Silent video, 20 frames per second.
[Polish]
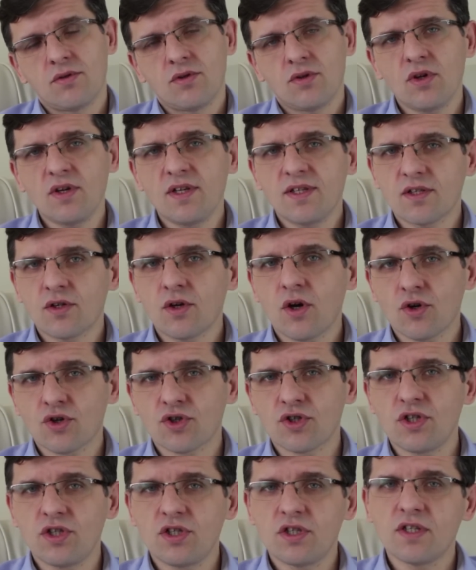to jest
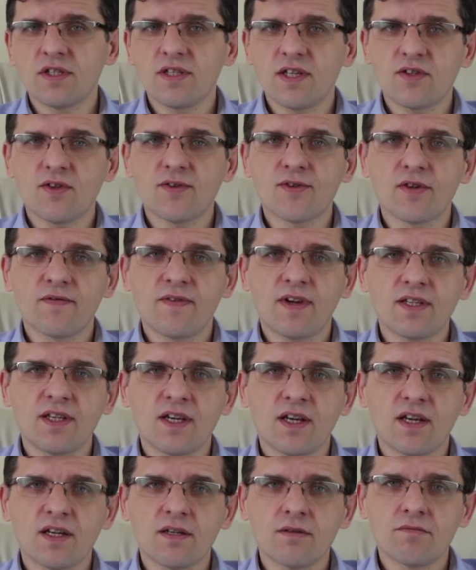korzyść
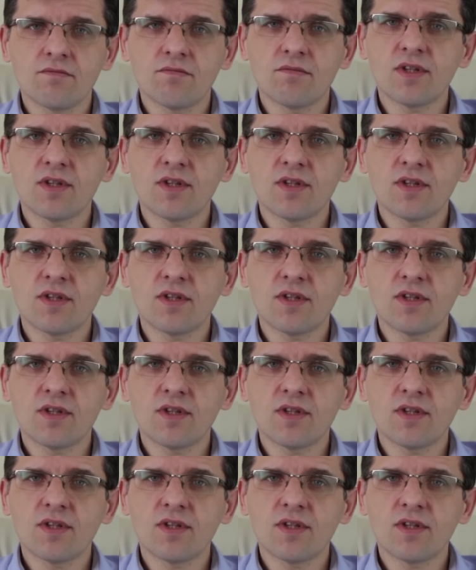zastosowania